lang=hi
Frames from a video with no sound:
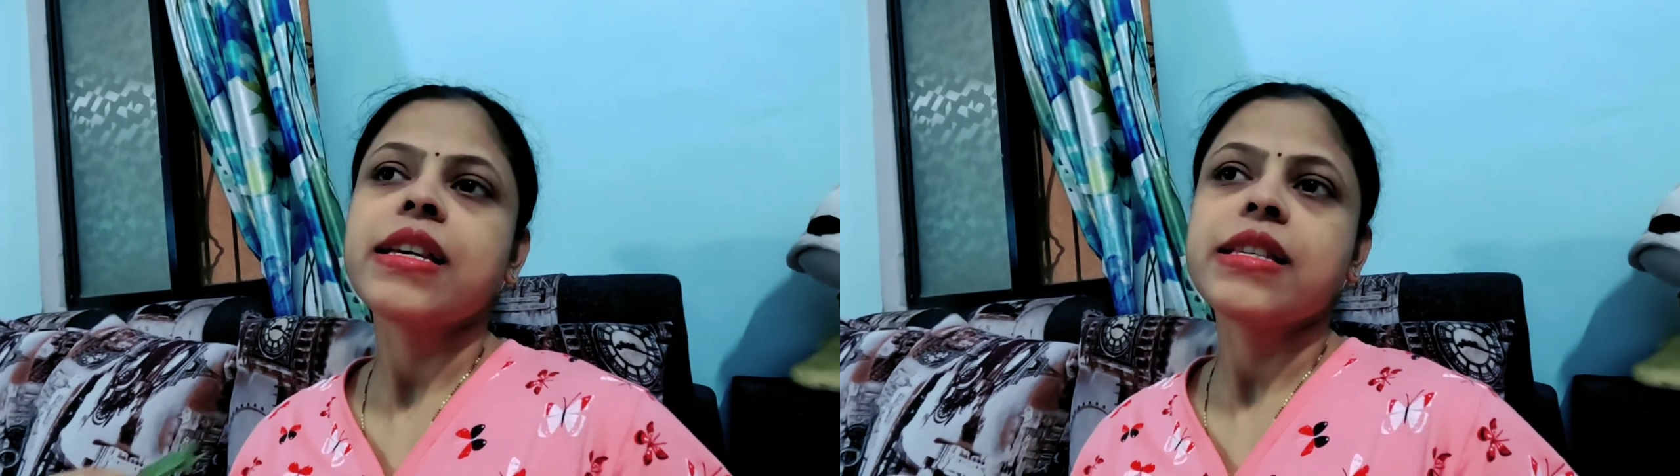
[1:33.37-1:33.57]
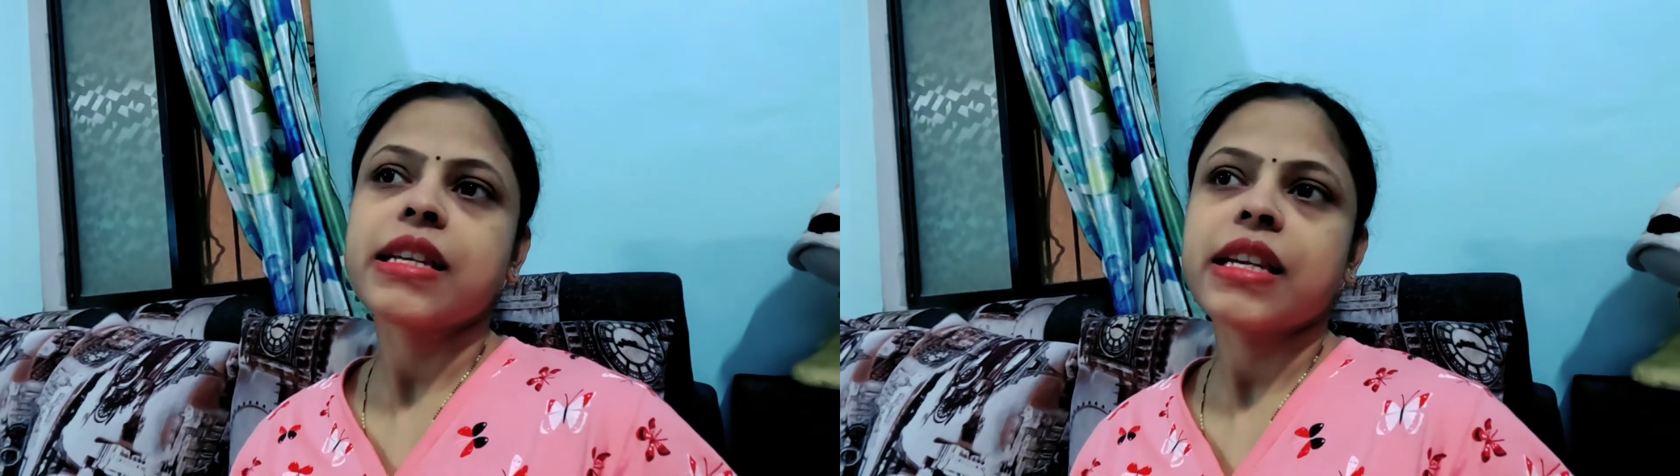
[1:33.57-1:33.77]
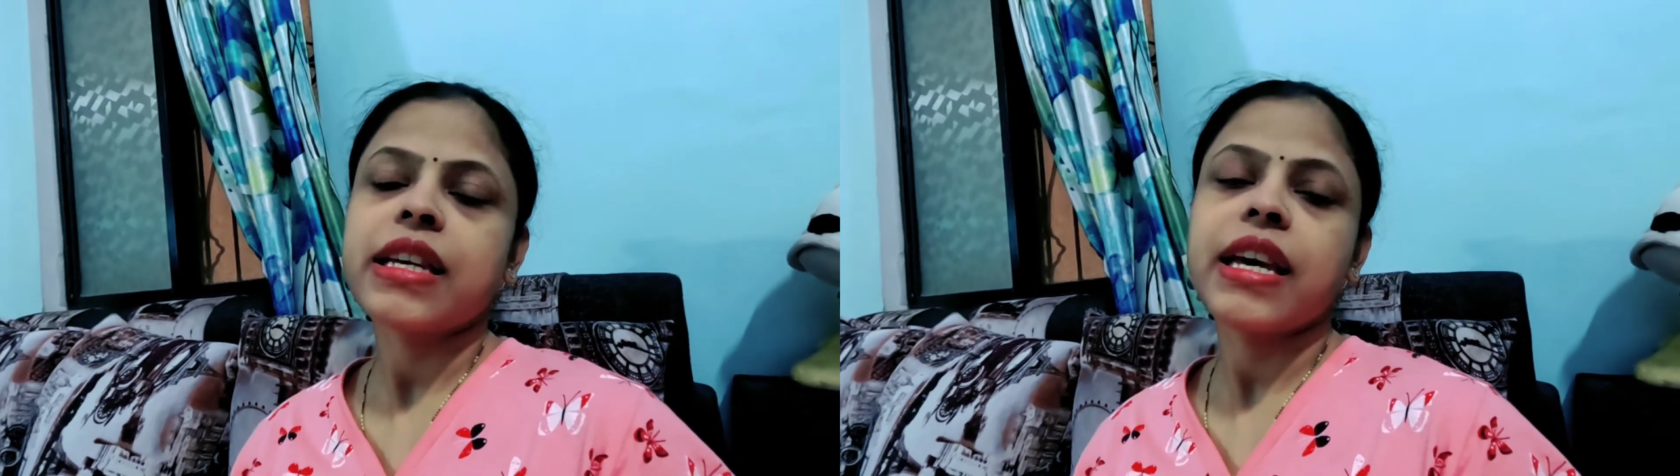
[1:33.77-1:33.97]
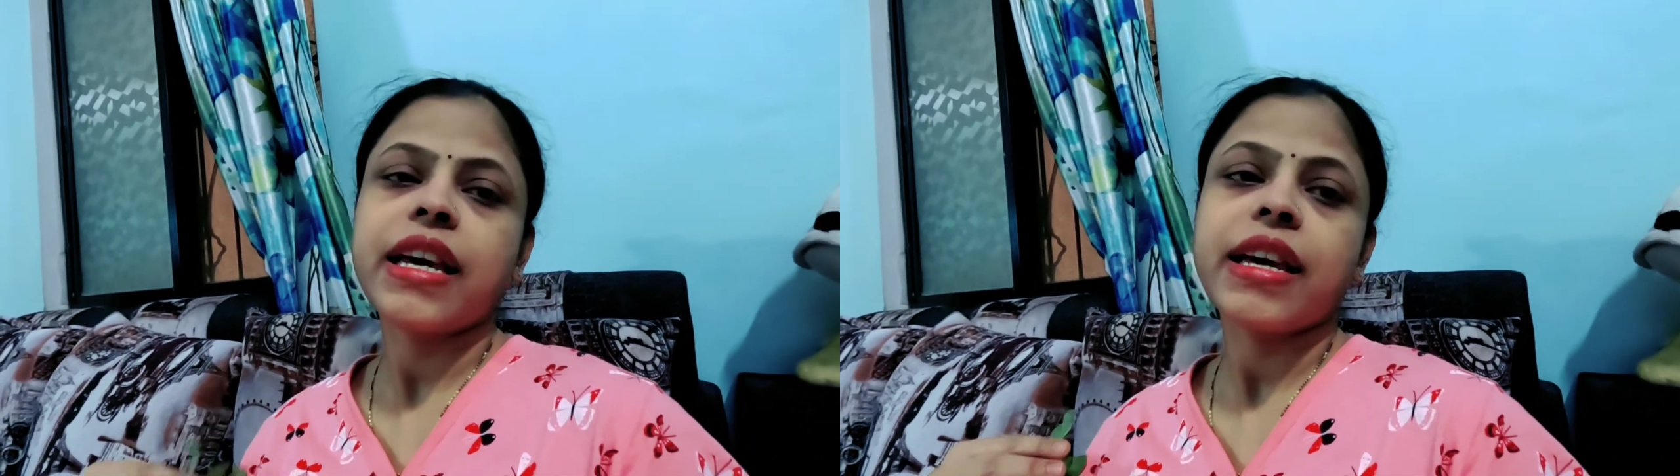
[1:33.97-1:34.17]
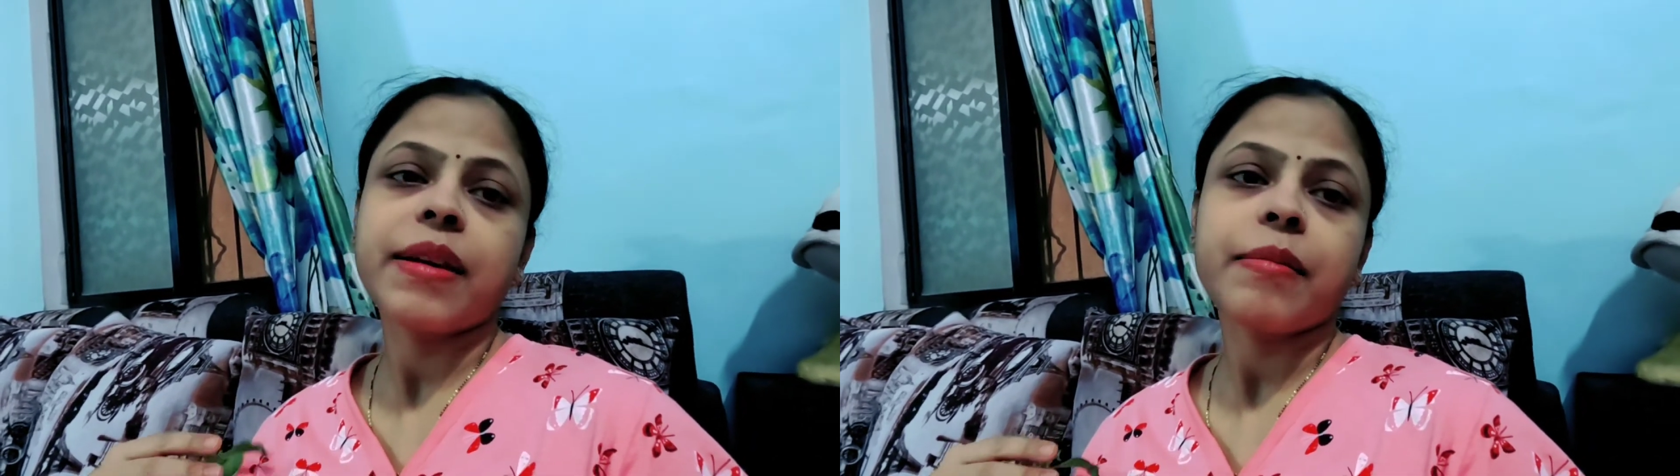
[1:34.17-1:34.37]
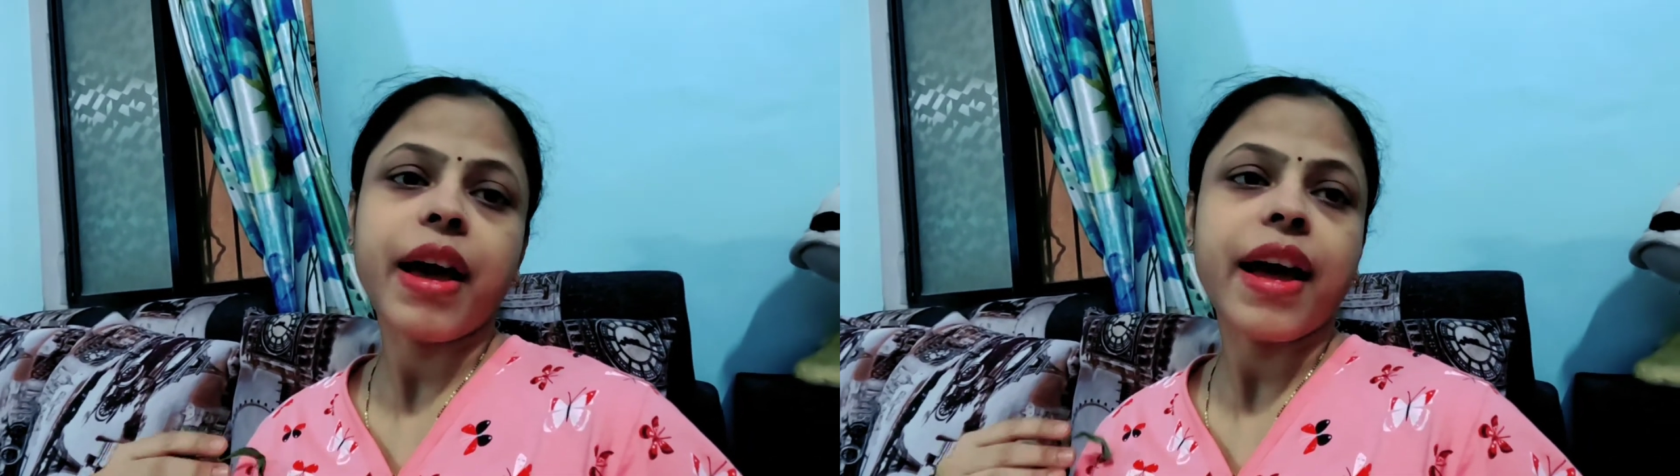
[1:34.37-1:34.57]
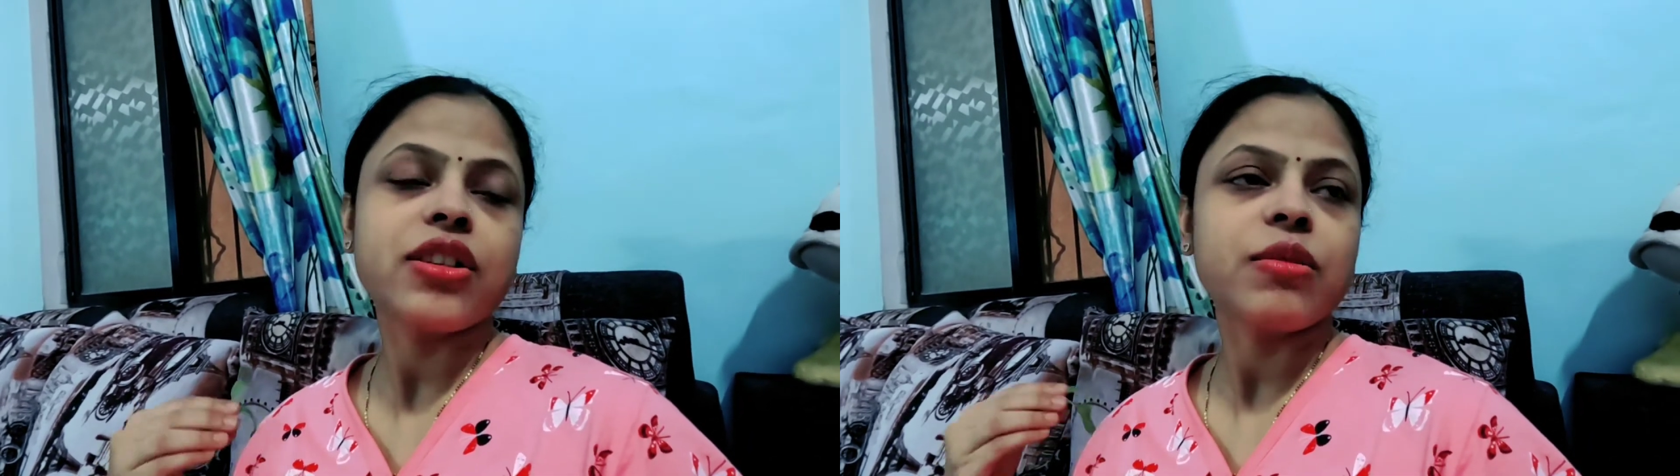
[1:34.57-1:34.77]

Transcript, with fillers: इसलिए मैं आज